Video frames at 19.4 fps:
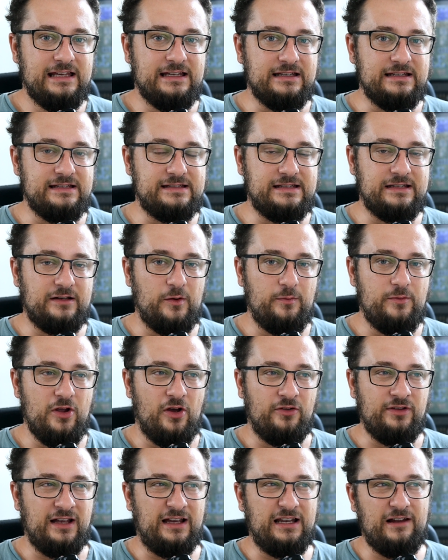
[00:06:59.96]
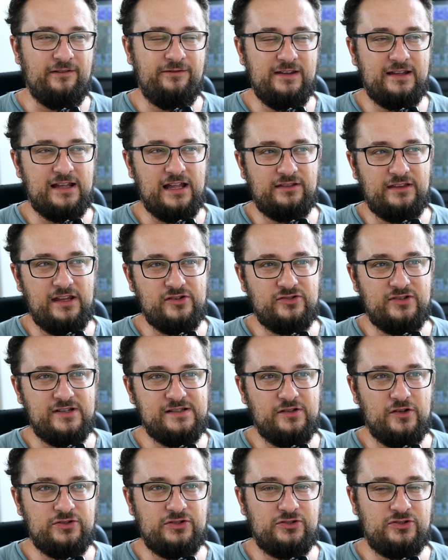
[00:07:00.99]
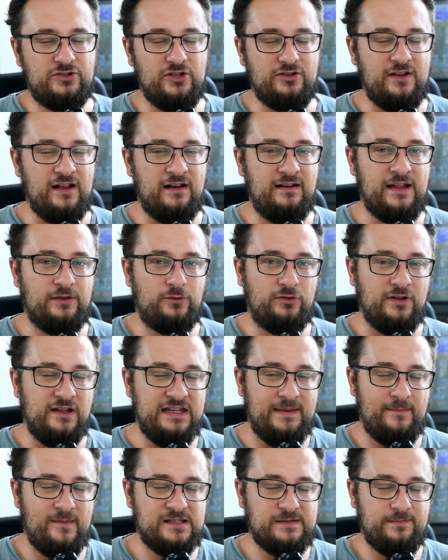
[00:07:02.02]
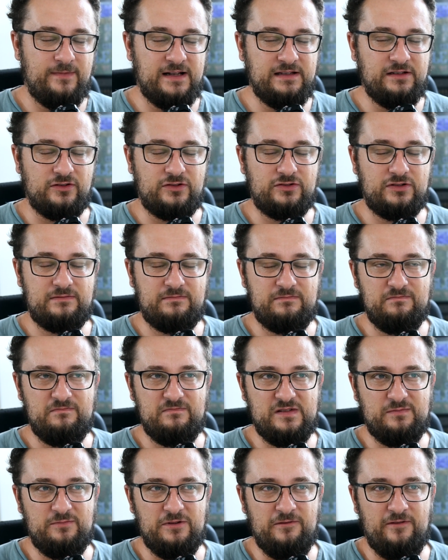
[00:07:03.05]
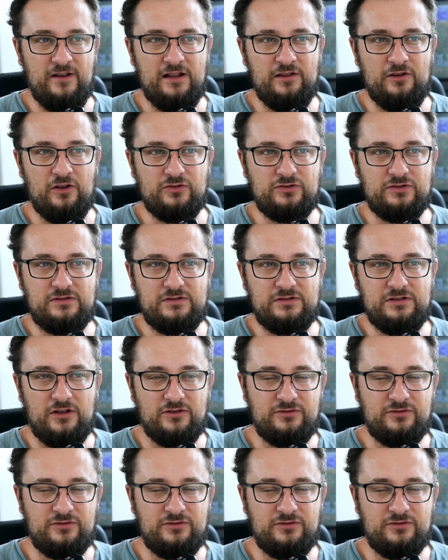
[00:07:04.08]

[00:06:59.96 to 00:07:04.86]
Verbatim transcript: zrobione. Grafika też jest dość czytelna, tutaj nie ma z bardzo zbyt wiele do, co